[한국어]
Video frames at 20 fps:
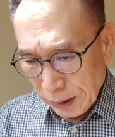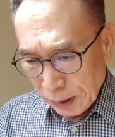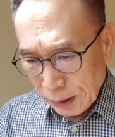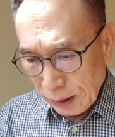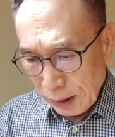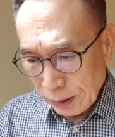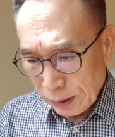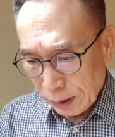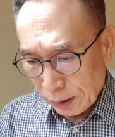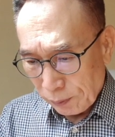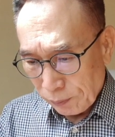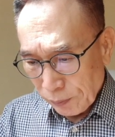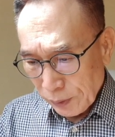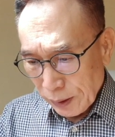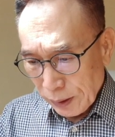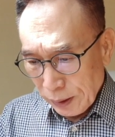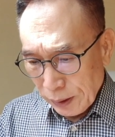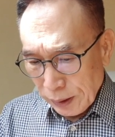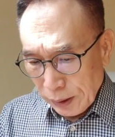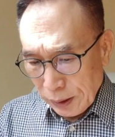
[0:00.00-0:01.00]
그래서
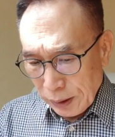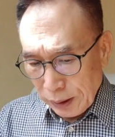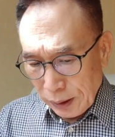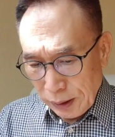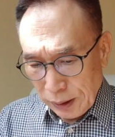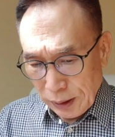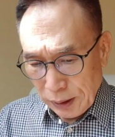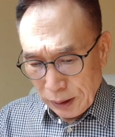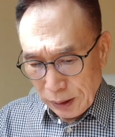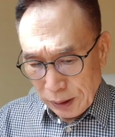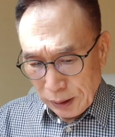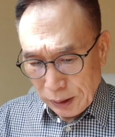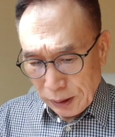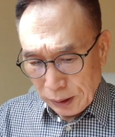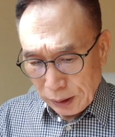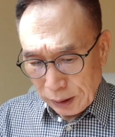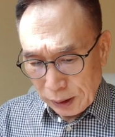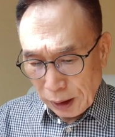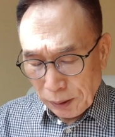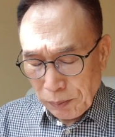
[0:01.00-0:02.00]
이
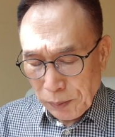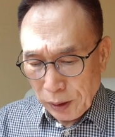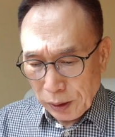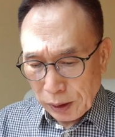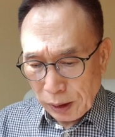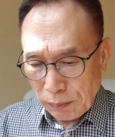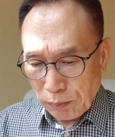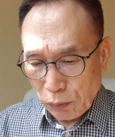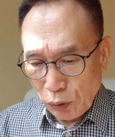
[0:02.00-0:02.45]
생명과